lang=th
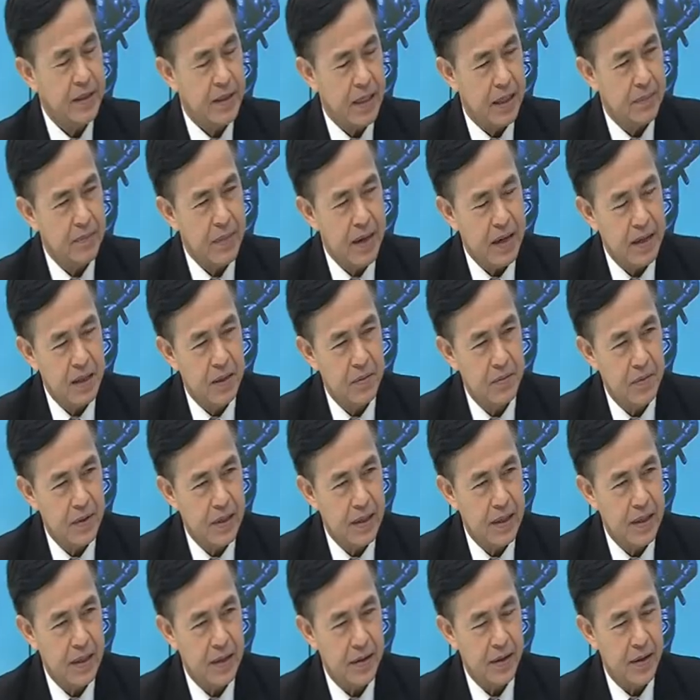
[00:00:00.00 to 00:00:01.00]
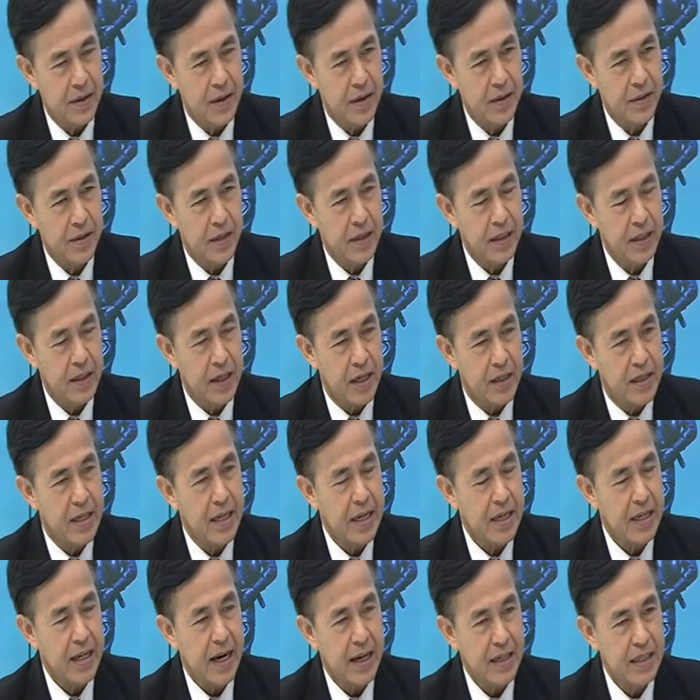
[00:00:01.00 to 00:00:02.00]
ดชัดเจนมากเลยว่าเรื่องที่เกิด
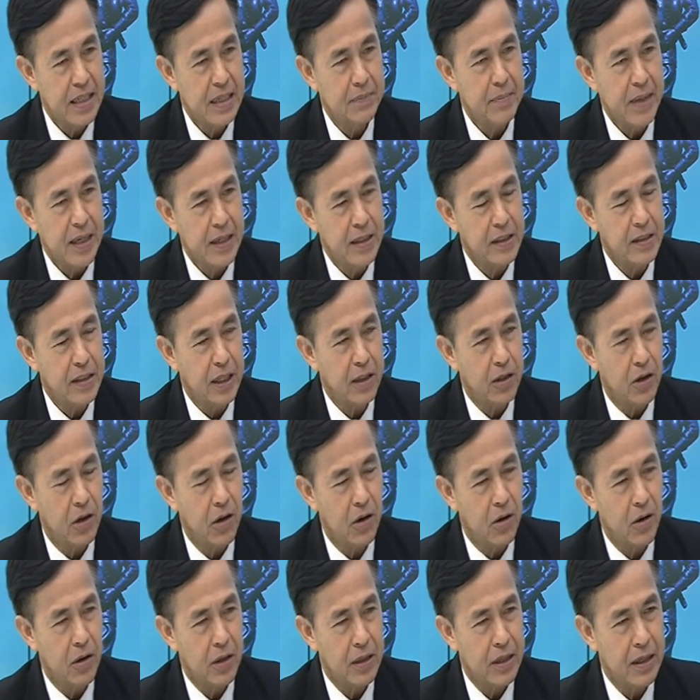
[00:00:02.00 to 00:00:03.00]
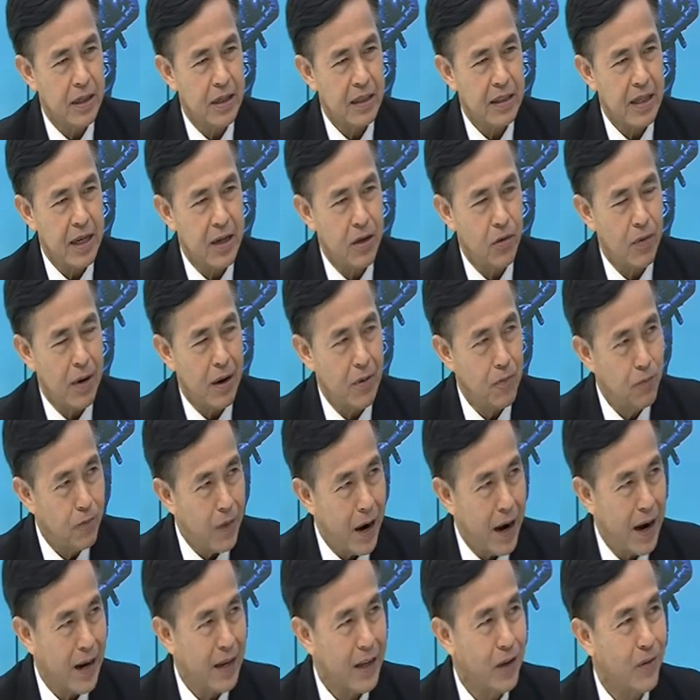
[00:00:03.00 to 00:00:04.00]
ขึ้นขณะนี้มันสั่นคลอนทั้งความ
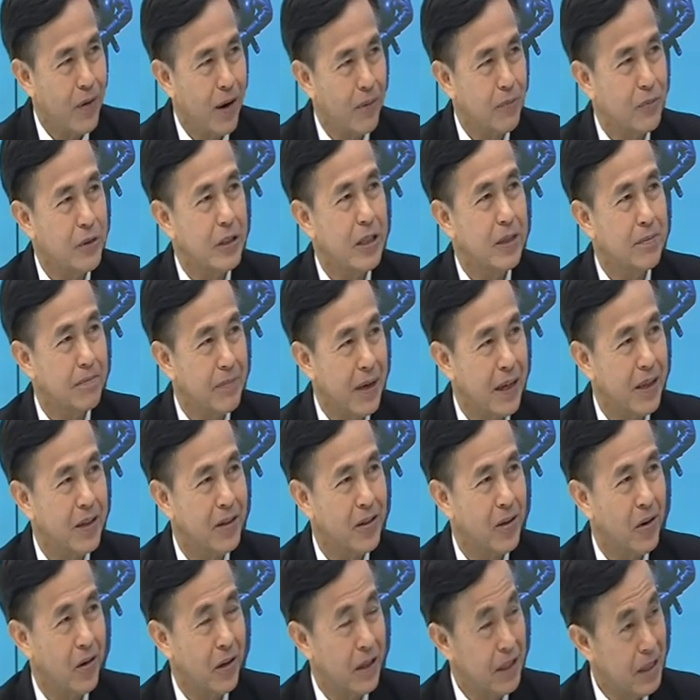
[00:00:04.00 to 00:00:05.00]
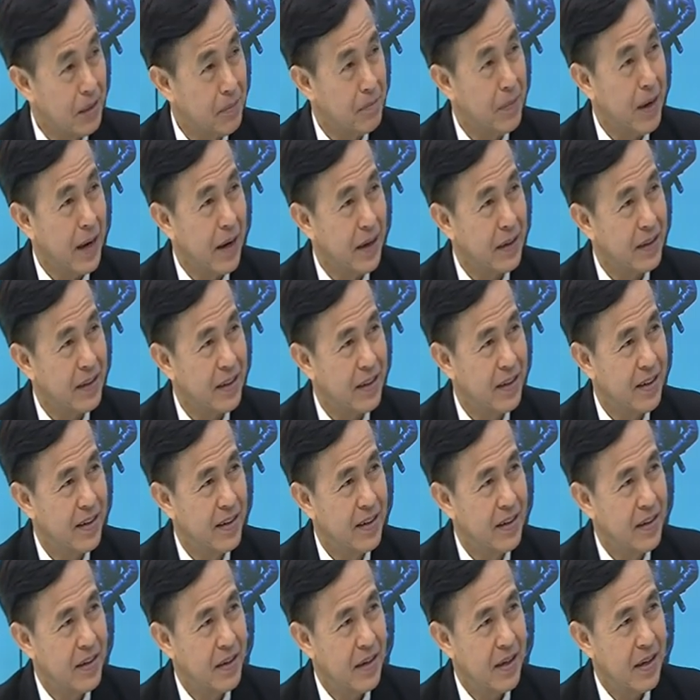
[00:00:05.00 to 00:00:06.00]
หวังและความเชื่อมั่นต่อรัฐบาลเนี่ย
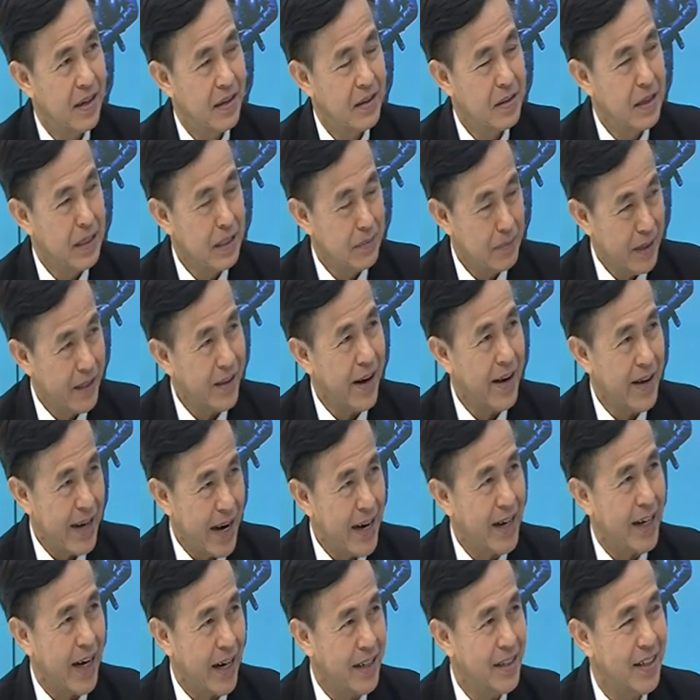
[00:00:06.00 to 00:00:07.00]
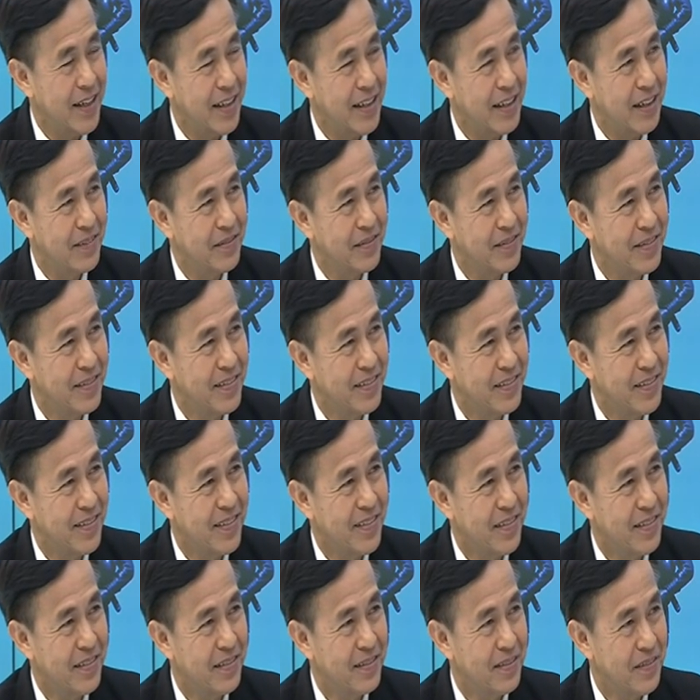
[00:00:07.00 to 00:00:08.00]
เรื่องนี้มันได้แรงขนาดนี้เลยครับ
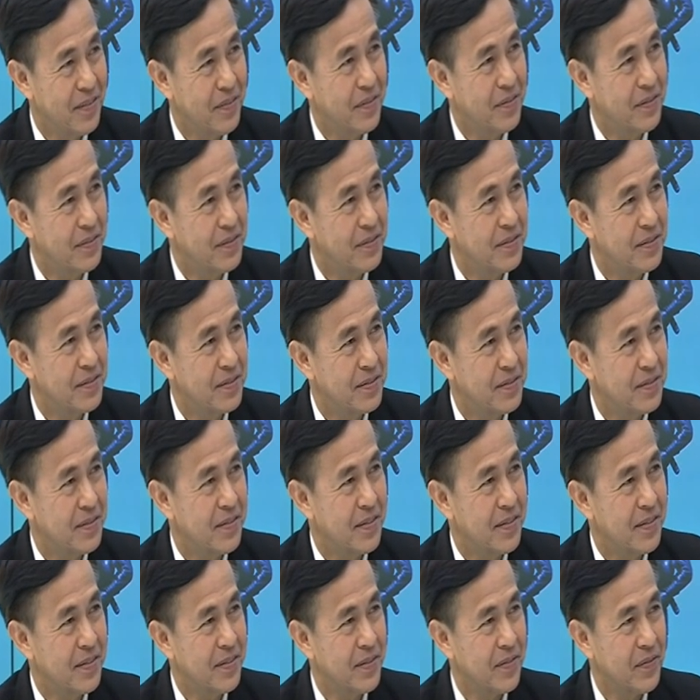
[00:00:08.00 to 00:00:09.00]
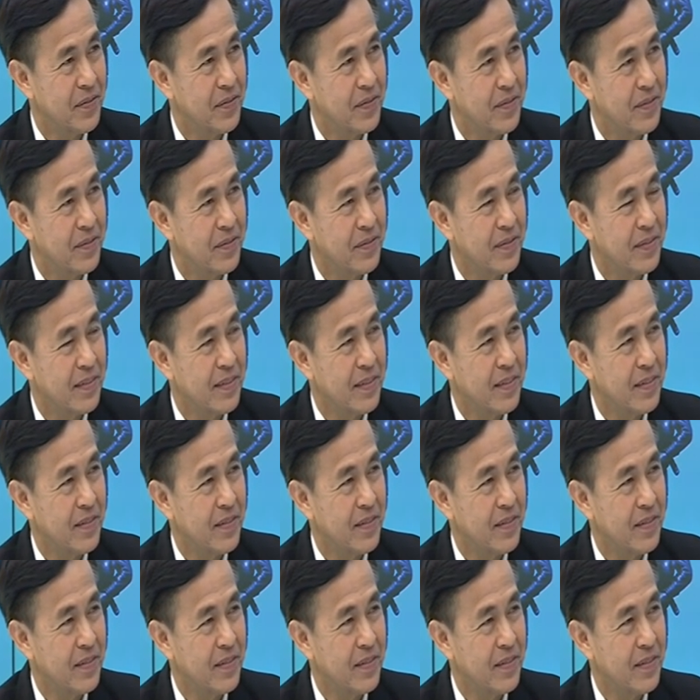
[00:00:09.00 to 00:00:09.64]
ใช่ครับ เพราะว่าในช่วง